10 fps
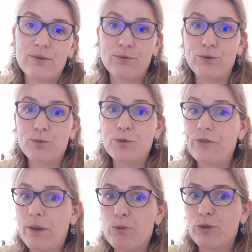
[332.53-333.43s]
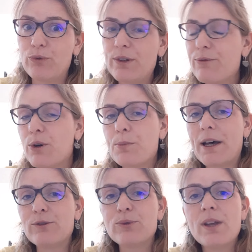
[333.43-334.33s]
vous pouvez me suivre
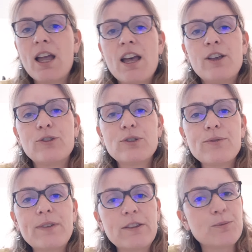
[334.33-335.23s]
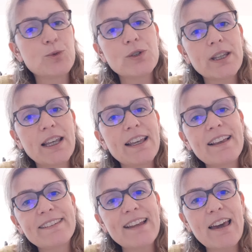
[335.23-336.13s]
pardon sur Facebook et
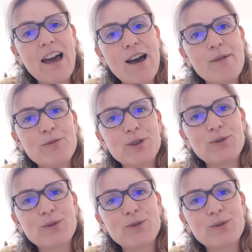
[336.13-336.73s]
Instagram.